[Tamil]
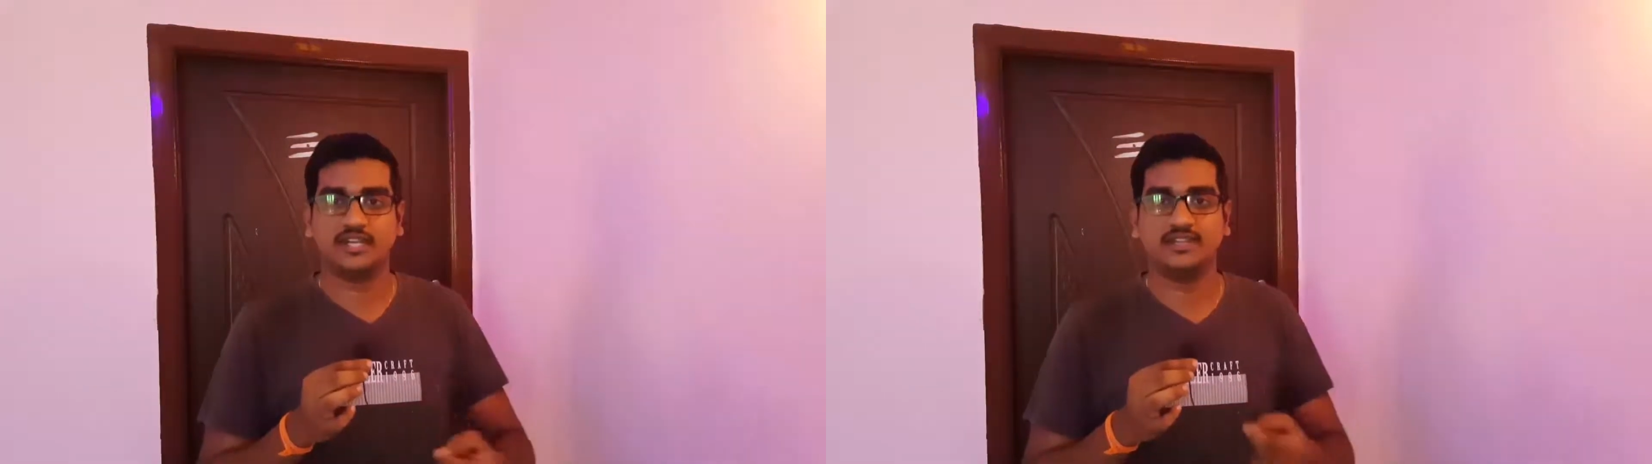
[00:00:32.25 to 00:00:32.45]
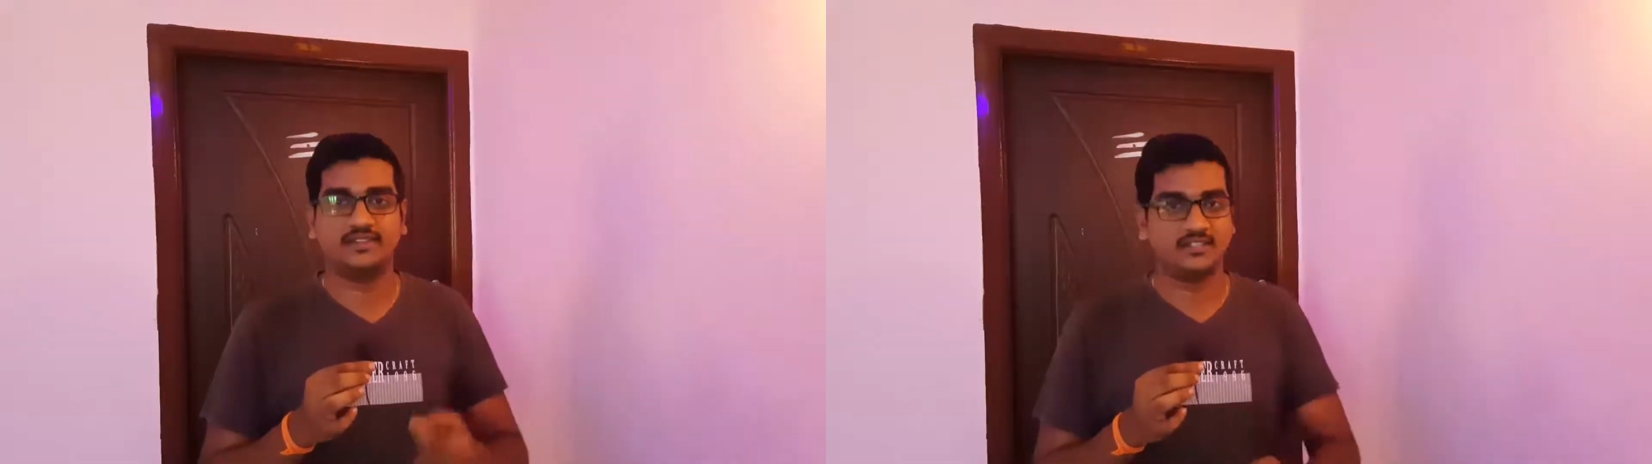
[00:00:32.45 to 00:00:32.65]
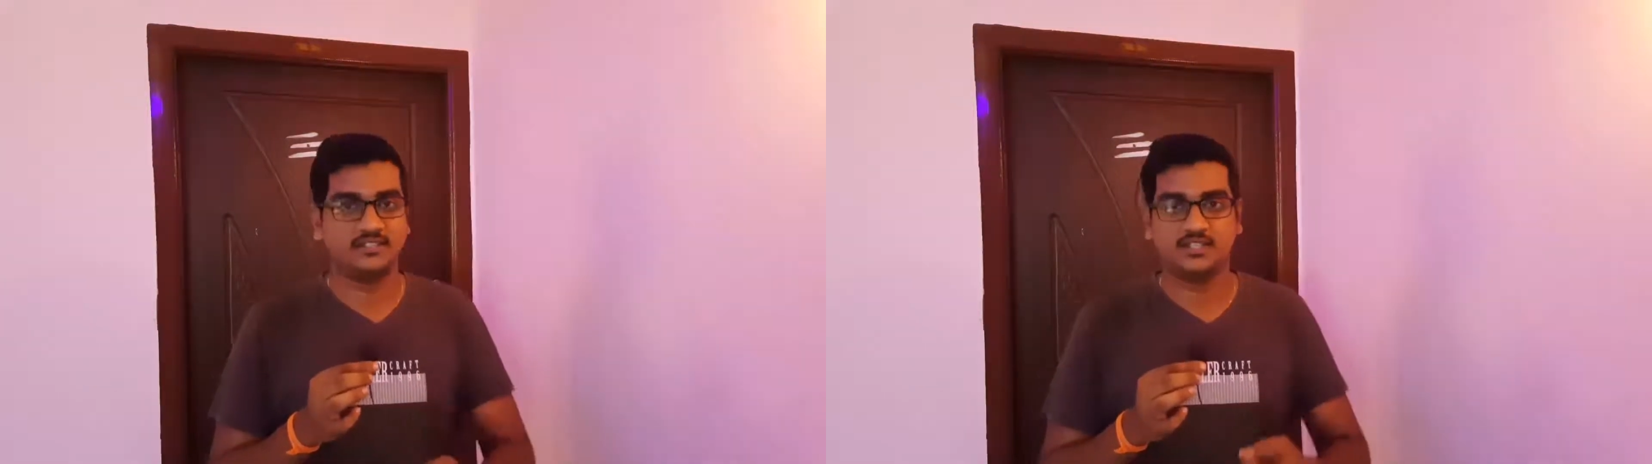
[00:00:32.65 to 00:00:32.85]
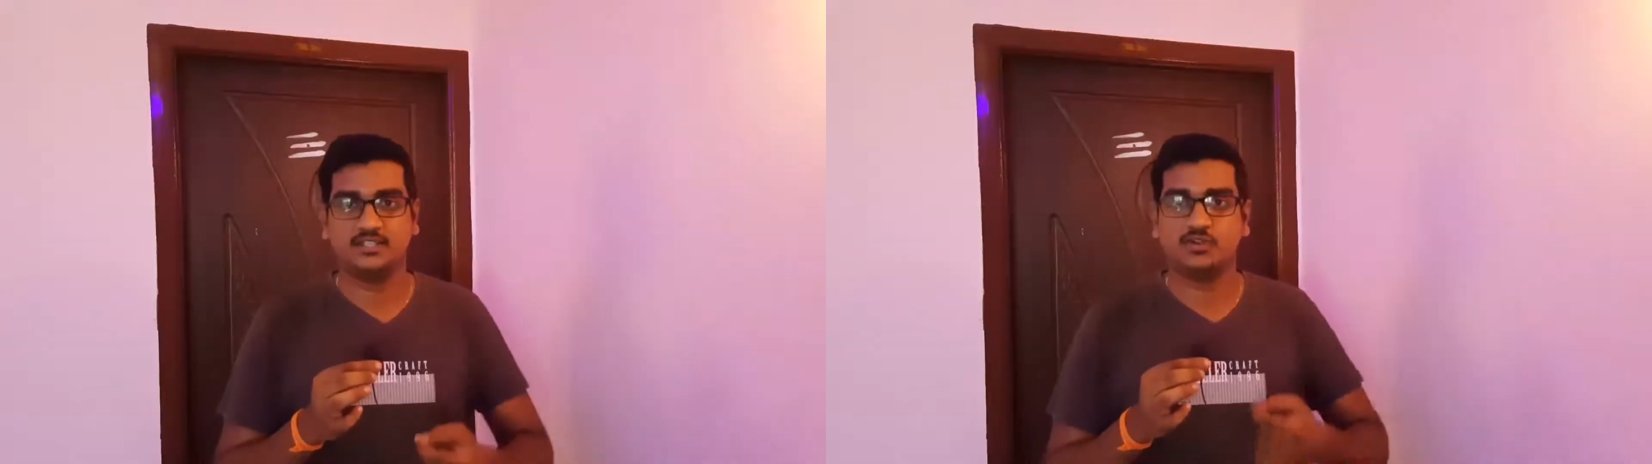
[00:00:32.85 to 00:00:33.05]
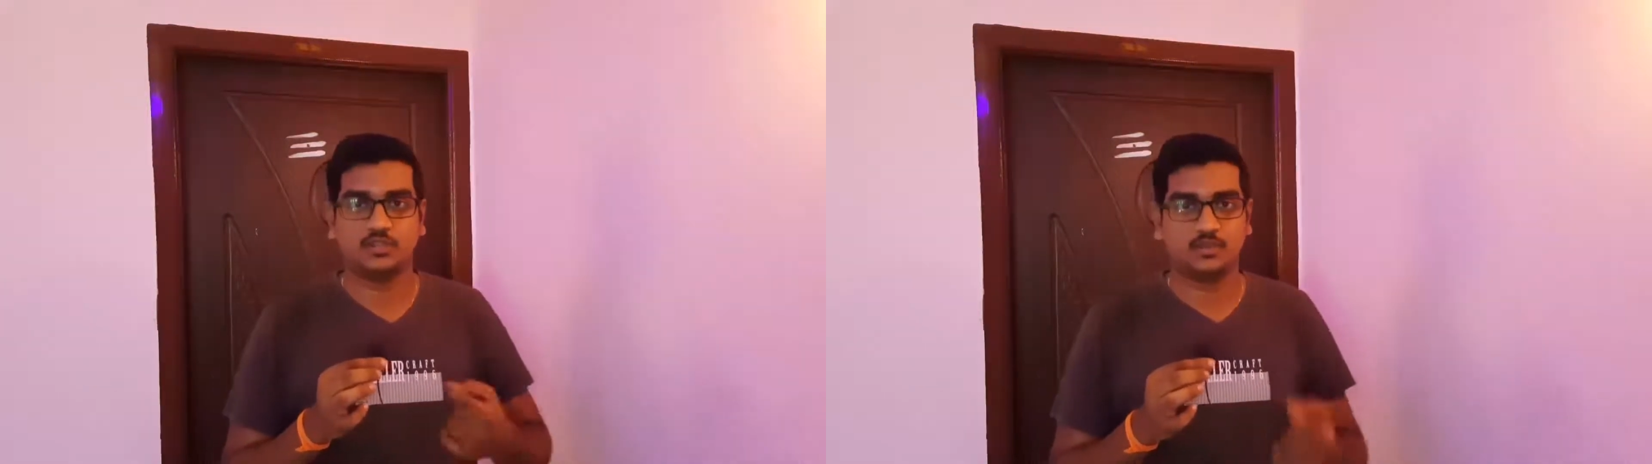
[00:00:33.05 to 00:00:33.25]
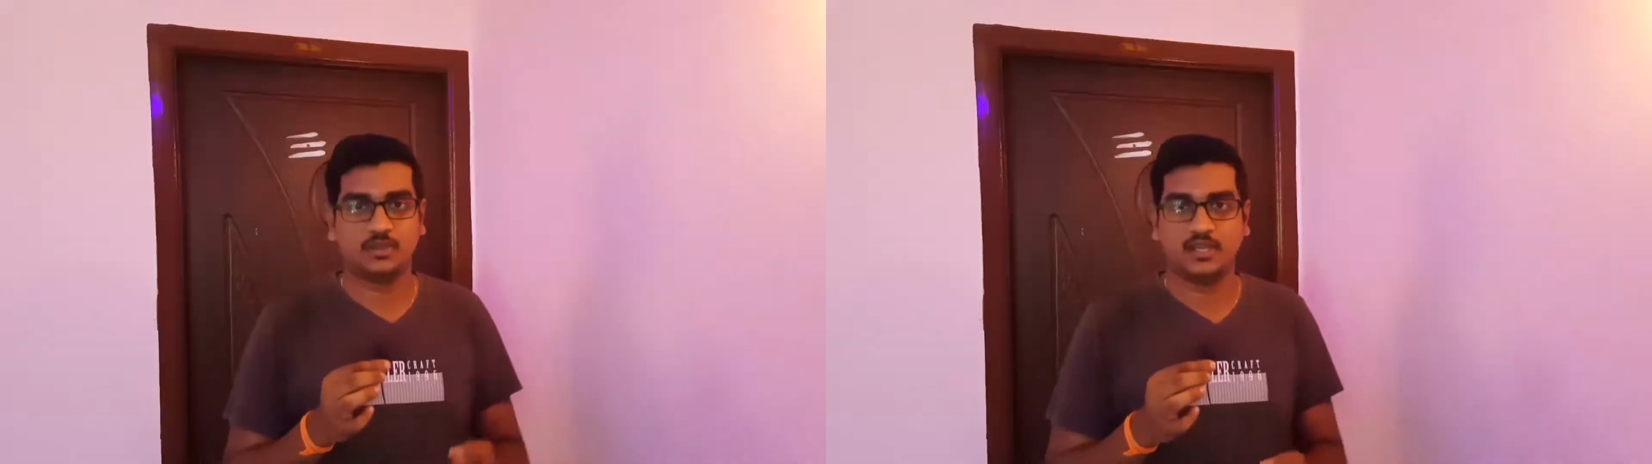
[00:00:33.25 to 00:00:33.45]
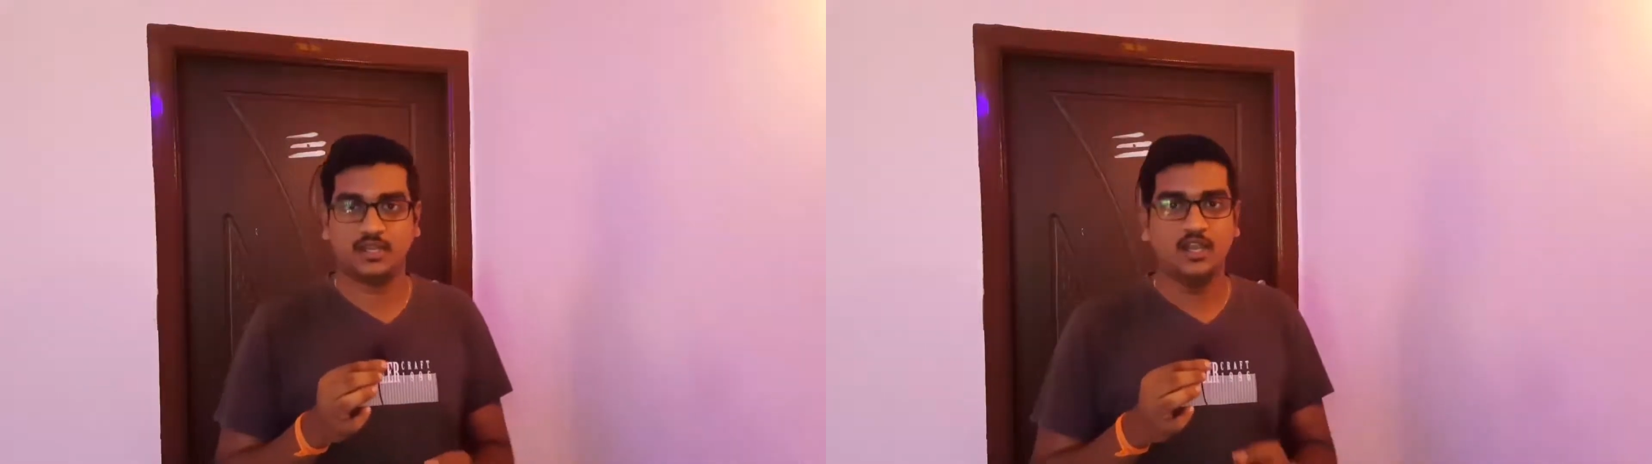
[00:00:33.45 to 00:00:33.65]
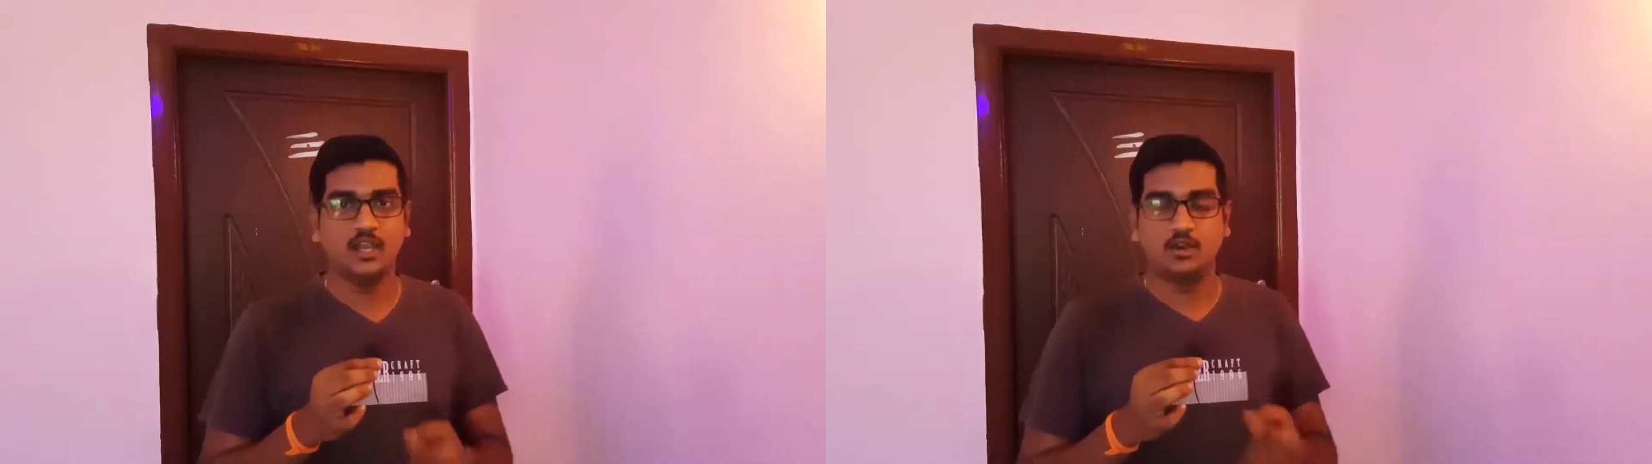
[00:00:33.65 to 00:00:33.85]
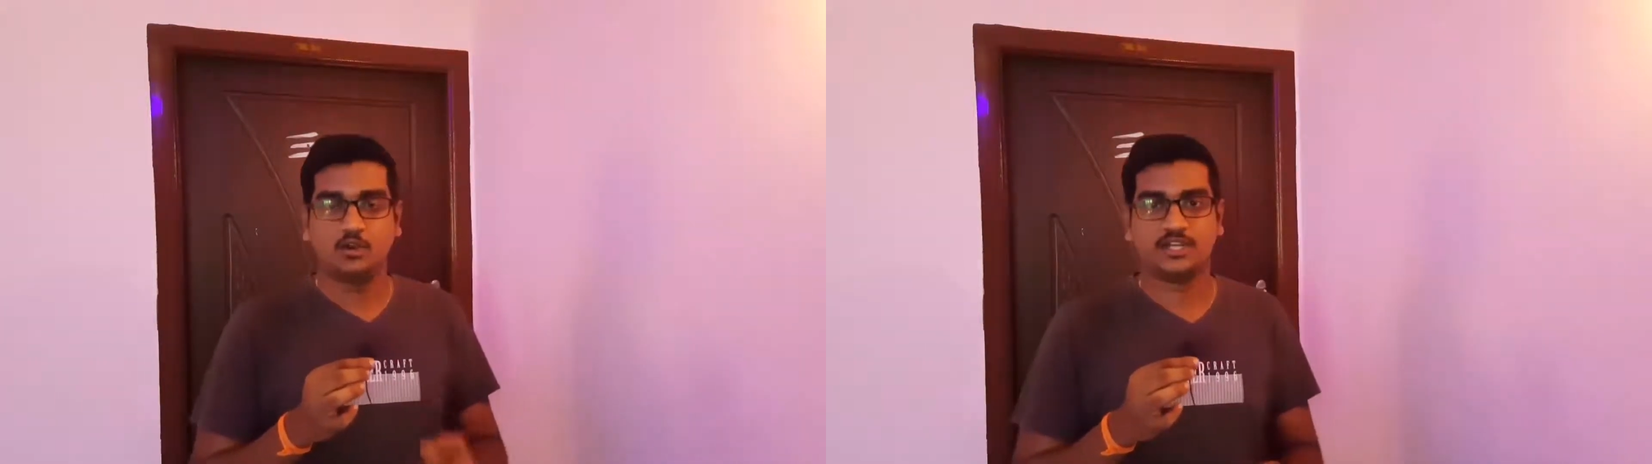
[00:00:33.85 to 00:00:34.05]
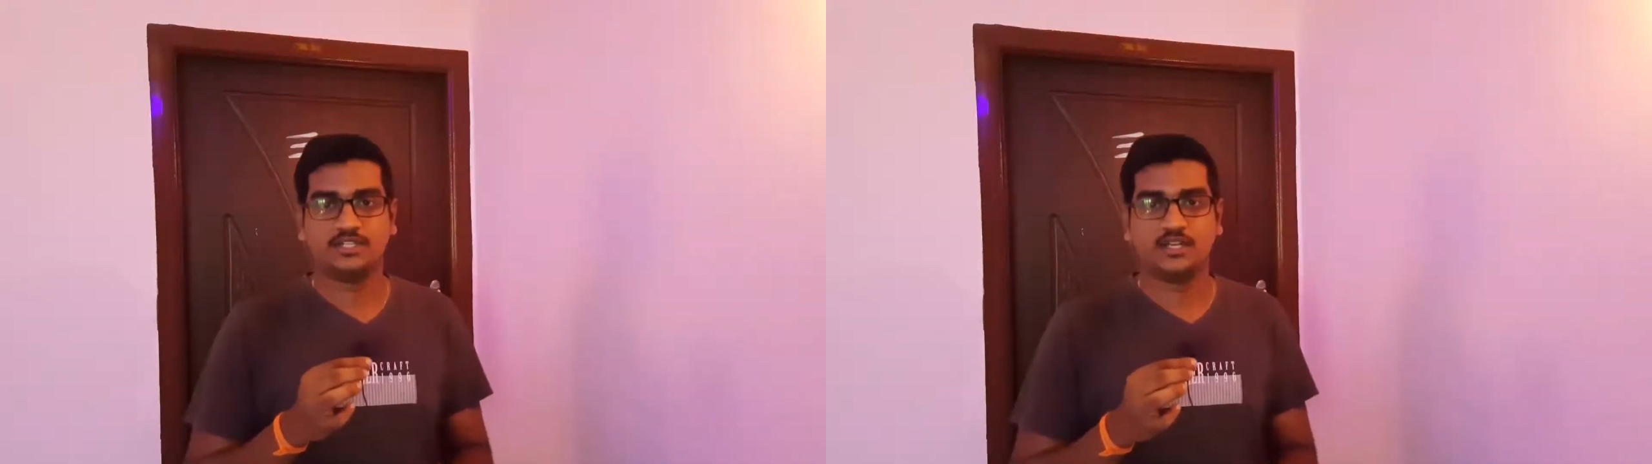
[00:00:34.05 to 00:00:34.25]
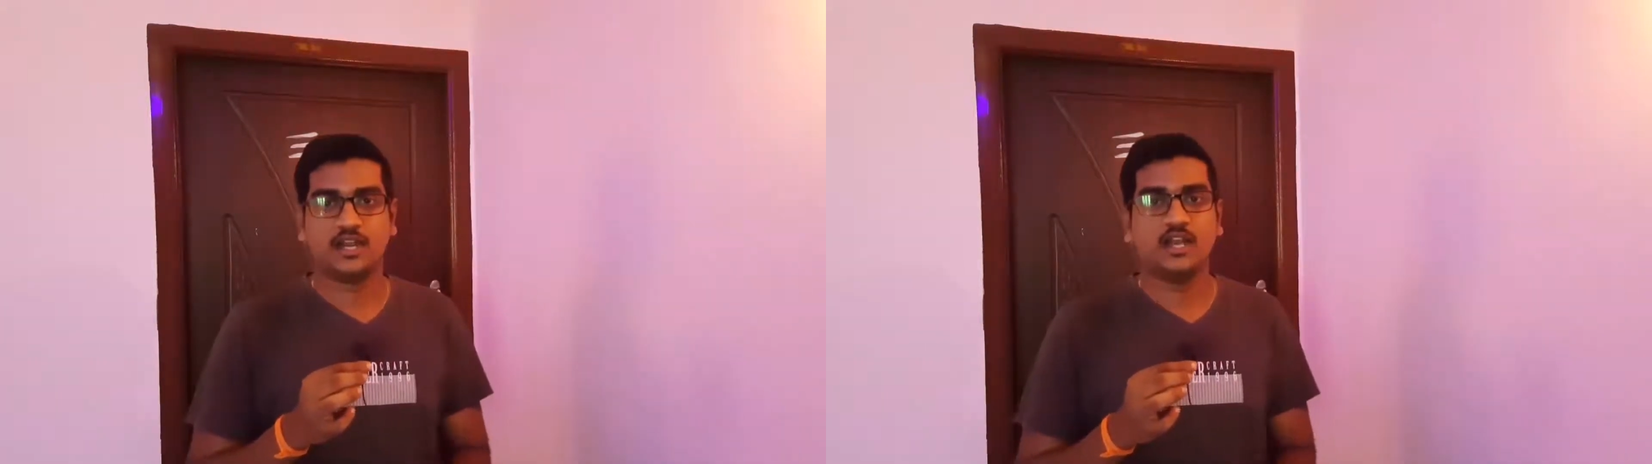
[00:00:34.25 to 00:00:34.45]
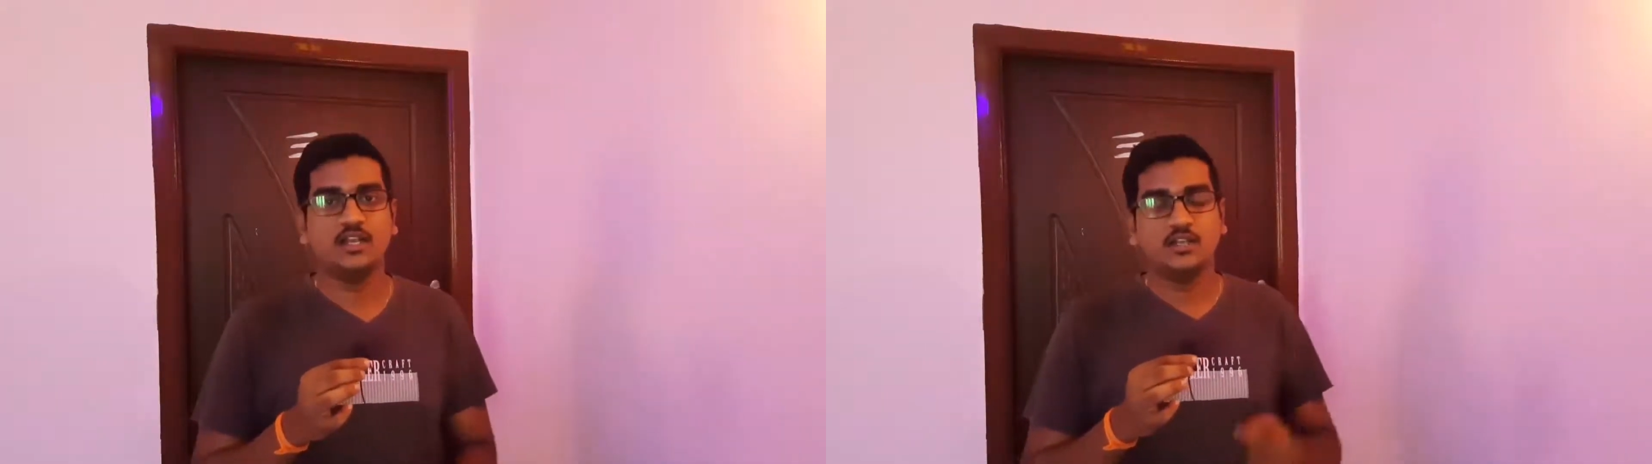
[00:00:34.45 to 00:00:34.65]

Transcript: சென்னை திருச்சி ஸோ அந்த மாதிரி லொக்கேஷனில்